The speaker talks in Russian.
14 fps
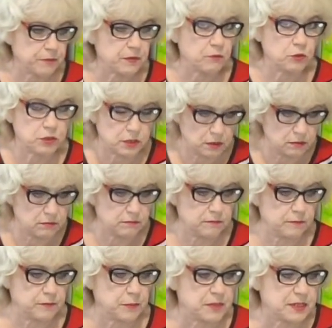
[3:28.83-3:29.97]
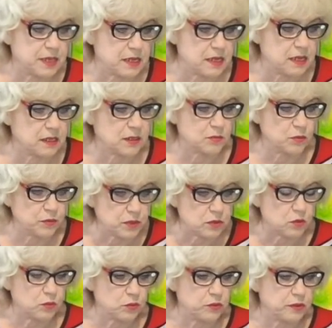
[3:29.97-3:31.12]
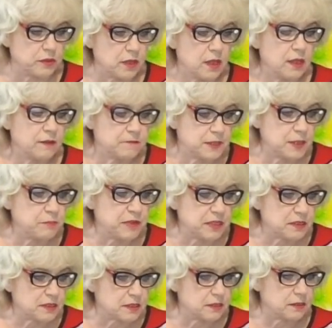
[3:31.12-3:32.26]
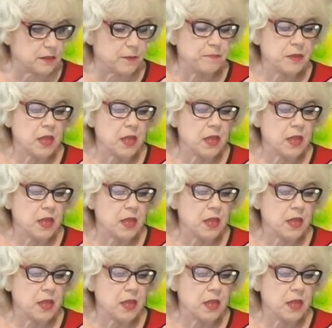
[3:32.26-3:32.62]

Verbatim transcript: вот в описании к этому видео будут все пять ссылок.